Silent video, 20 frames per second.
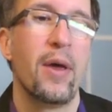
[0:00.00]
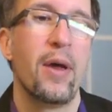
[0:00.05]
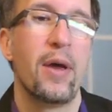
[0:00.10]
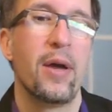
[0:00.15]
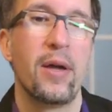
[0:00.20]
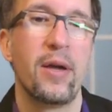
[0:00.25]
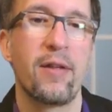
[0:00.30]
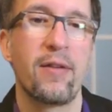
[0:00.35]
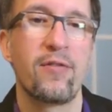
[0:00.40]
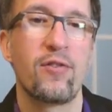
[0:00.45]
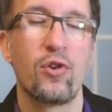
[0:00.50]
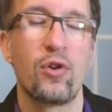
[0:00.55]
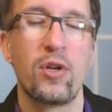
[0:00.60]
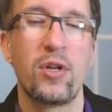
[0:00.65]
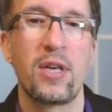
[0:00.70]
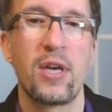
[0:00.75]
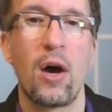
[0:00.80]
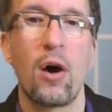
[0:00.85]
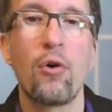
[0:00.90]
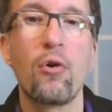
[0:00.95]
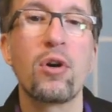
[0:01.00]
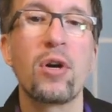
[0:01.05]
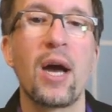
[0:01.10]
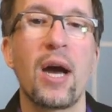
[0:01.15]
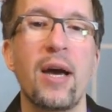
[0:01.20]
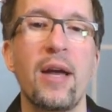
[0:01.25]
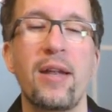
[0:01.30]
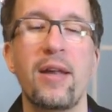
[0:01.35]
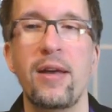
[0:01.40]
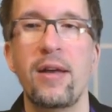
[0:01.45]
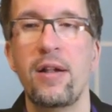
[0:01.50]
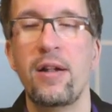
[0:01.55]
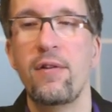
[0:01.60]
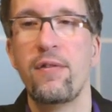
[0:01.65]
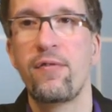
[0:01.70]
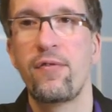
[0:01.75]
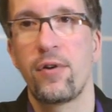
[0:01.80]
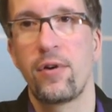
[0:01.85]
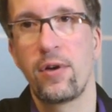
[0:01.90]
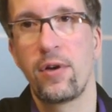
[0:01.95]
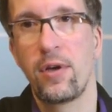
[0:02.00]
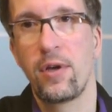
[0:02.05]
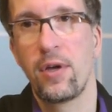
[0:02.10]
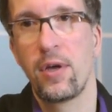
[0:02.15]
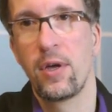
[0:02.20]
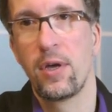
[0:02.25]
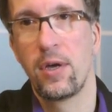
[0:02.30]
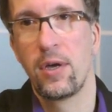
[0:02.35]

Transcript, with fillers: Äh, das ist natürlich auch keine Hilfe,